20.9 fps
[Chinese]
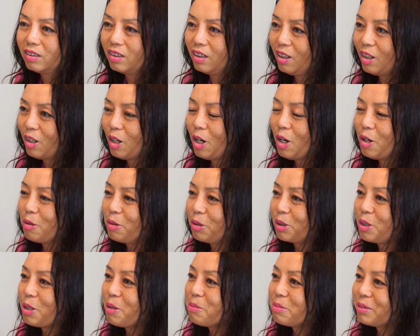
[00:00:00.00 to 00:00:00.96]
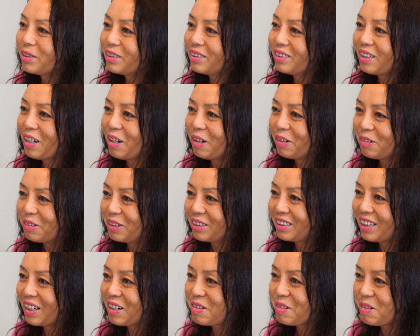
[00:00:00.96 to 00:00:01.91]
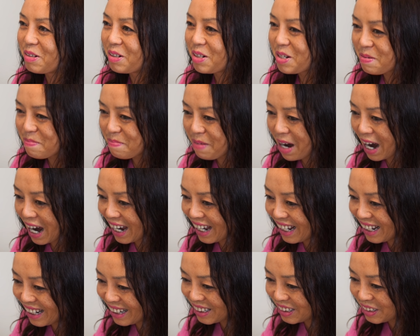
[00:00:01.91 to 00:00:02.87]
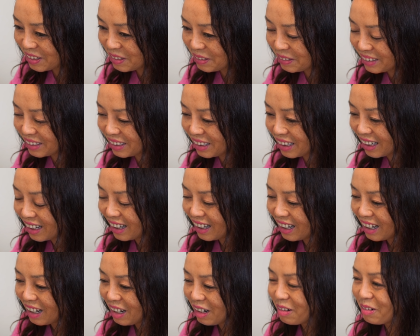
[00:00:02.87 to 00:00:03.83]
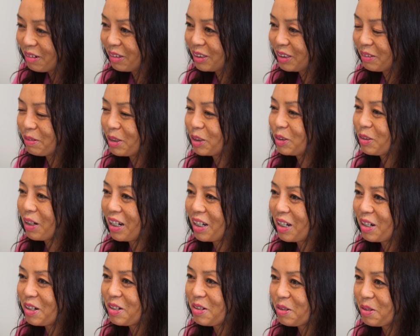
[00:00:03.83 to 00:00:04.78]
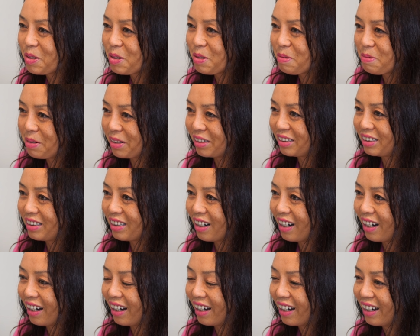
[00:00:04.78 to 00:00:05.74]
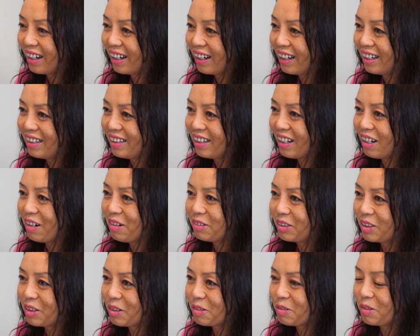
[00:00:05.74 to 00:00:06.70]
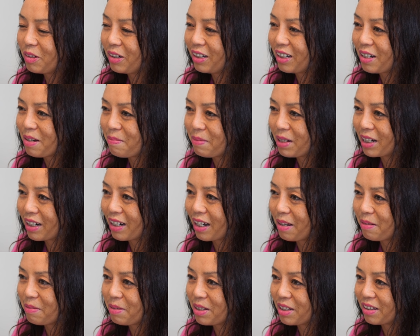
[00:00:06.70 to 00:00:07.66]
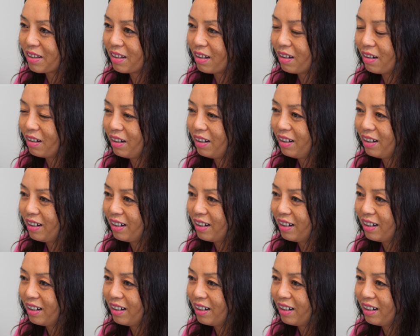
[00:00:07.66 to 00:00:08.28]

现在我就不知道我在国内拍那个东西，我怎么传到 YouTube 上？然后我在国内也没开屏的，